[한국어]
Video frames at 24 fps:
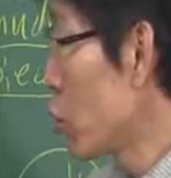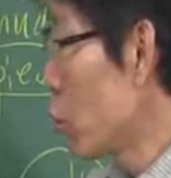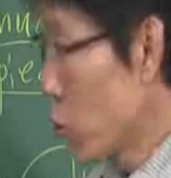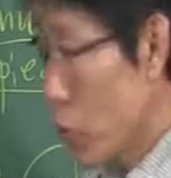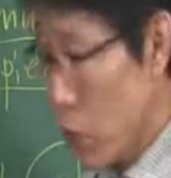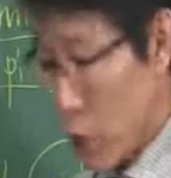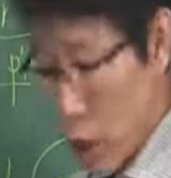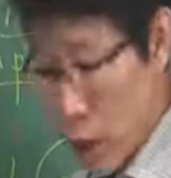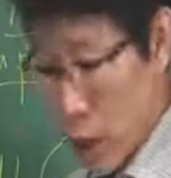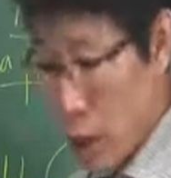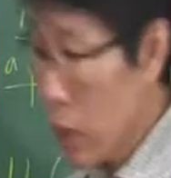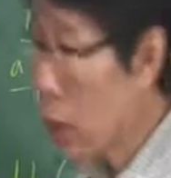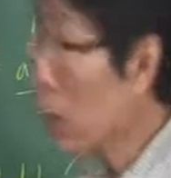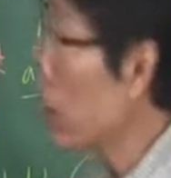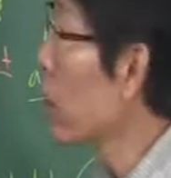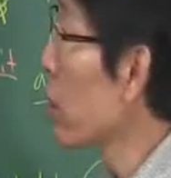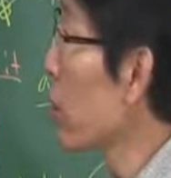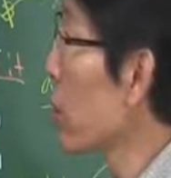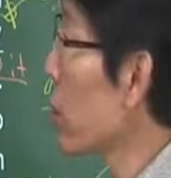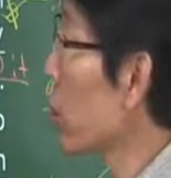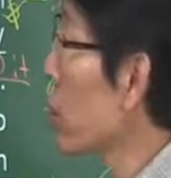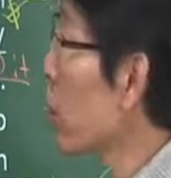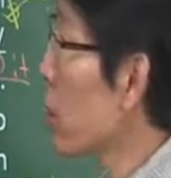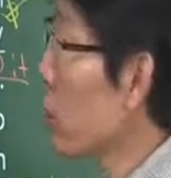준다 이렇게
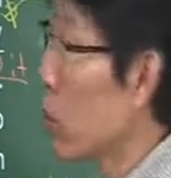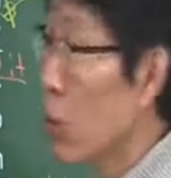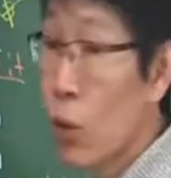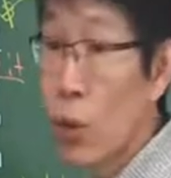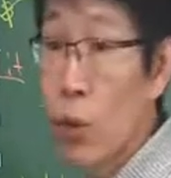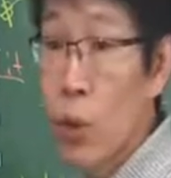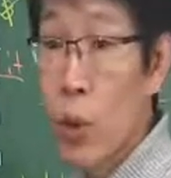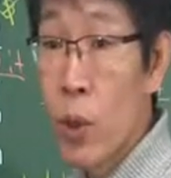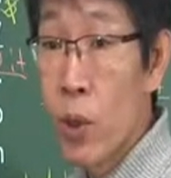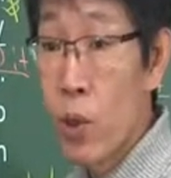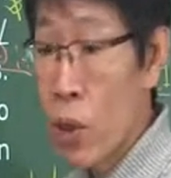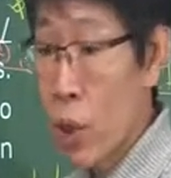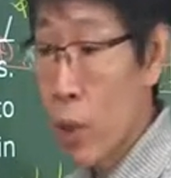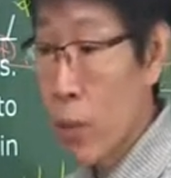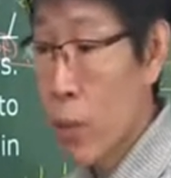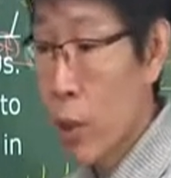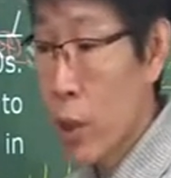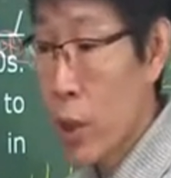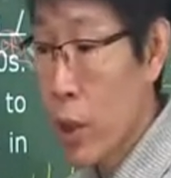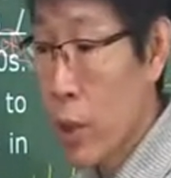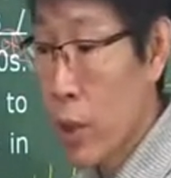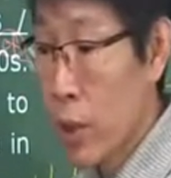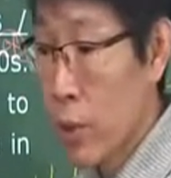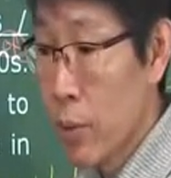나와 있어요. 뒤로 바로
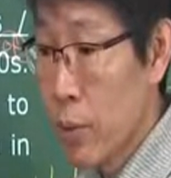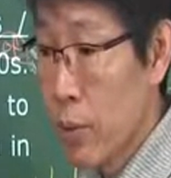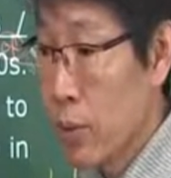갑니다.